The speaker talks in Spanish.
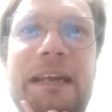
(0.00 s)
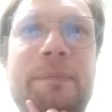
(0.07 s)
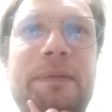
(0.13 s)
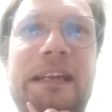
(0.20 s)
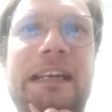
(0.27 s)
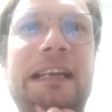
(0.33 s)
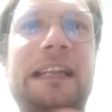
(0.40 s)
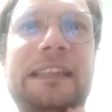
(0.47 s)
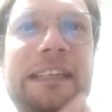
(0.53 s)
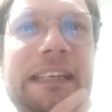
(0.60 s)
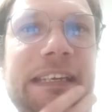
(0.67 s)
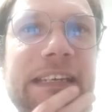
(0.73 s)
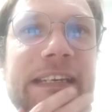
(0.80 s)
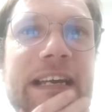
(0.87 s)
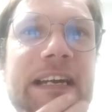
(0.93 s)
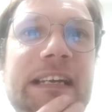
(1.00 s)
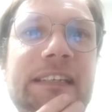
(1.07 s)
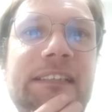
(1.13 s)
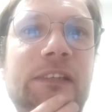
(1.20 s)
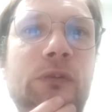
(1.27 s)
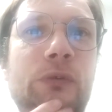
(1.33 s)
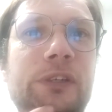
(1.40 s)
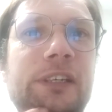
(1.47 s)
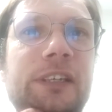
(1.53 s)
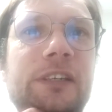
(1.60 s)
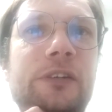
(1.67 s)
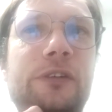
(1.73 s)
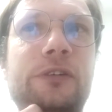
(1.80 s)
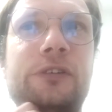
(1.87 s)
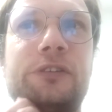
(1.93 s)
ir a América Latina, Estados
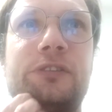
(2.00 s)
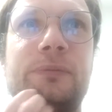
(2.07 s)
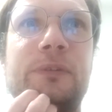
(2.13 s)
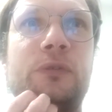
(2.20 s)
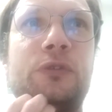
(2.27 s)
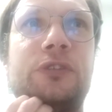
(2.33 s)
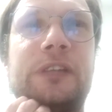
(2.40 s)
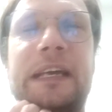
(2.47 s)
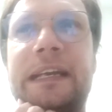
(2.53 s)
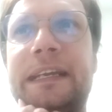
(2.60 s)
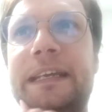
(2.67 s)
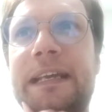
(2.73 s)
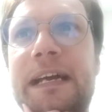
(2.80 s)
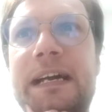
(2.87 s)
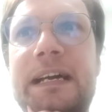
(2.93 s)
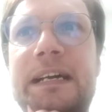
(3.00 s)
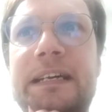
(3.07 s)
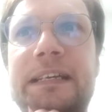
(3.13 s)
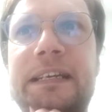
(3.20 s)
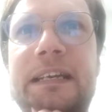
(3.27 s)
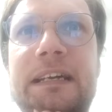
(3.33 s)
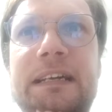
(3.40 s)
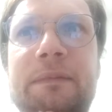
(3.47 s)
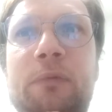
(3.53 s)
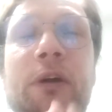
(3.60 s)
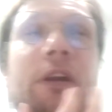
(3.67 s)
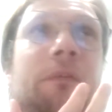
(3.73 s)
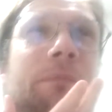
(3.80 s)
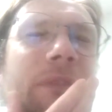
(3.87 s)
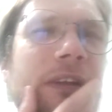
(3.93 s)
Unidos, me gustaría ir a,
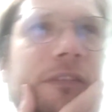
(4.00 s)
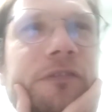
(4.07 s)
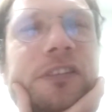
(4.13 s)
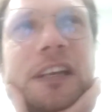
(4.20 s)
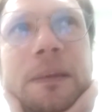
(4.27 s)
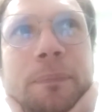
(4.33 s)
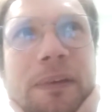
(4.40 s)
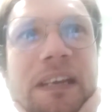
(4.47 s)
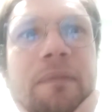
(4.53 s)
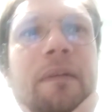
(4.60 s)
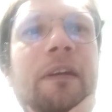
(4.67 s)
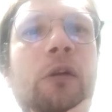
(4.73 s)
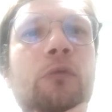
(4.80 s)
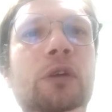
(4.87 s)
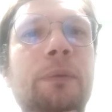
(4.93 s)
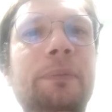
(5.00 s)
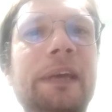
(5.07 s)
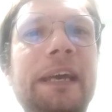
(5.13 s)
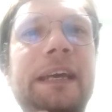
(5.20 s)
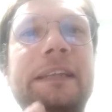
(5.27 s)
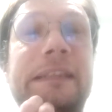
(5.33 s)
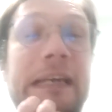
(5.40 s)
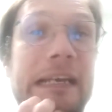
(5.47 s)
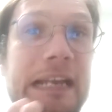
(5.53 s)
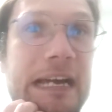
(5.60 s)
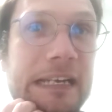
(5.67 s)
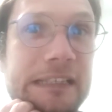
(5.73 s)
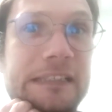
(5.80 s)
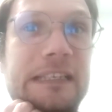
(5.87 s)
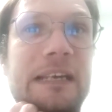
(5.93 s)
bueno, Filipinas me hablaron muy bien,
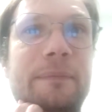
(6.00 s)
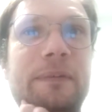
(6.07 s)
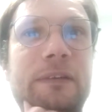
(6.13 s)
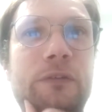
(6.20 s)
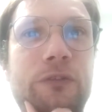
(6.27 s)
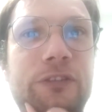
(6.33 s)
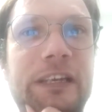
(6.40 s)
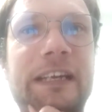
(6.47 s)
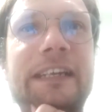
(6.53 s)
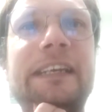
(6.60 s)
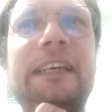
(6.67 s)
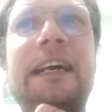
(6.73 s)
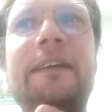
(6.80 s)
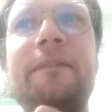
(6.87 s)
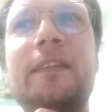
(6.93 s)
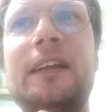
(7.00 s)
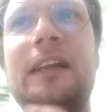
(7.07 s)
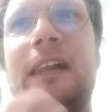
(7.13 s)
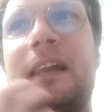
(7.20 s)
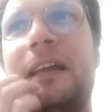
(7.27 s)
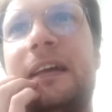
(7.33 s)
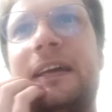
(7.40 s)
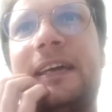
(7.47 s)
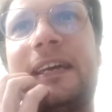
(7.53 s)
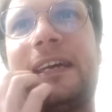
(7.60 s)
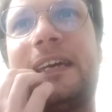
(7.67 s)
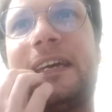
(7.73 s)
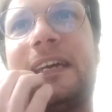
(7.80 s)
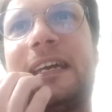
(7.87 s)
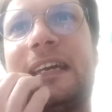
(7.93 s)
Tailandia, me gustaría.
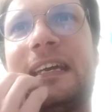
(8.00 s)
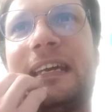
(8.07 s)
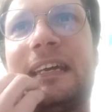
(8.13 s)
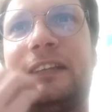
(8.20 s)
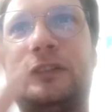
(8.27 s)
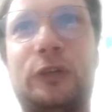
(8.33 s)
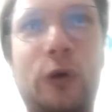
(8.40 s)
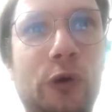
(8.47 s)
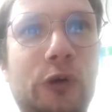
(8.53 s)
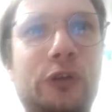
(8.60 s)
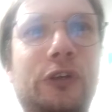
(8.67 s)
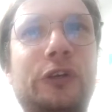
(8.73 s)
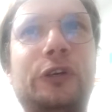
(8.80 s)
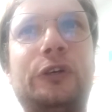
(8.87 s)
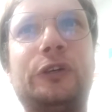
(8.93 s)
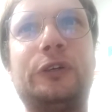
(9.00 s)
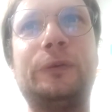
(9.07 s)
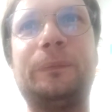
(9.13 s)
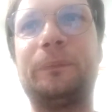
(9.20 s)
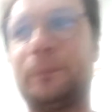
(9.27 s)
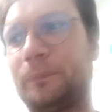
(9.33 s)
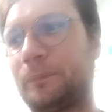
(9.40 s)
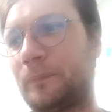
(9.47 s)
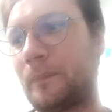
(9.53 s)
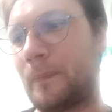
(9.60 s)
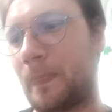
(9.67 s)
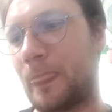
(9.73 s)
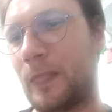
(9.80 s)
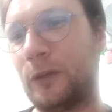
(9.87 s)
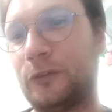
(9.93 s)
Eh, Tokio.
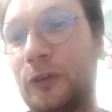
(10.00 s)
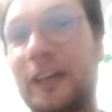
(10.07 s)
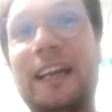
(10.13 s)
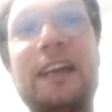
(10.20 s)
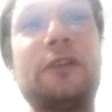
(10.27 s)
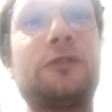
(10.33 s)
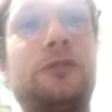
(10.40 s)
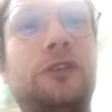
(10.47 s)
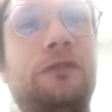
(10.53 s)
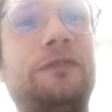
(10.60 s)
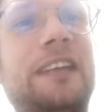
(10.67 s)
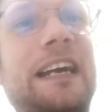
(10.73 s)
Mm, claro, son